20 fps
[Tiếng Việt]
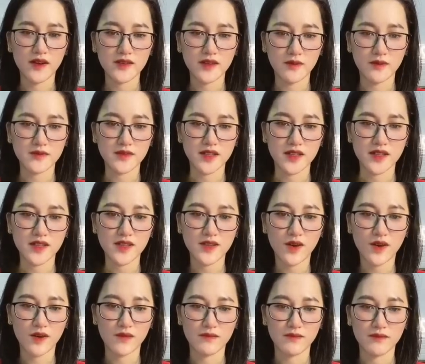thậm chí
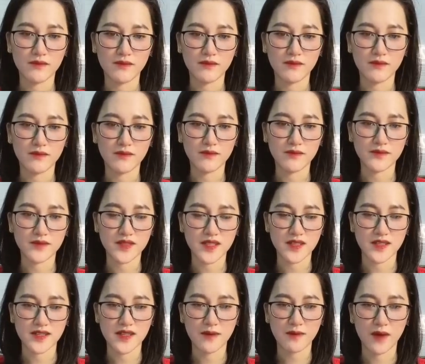còn
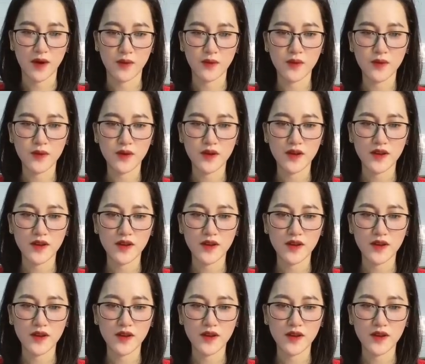dì ra máu.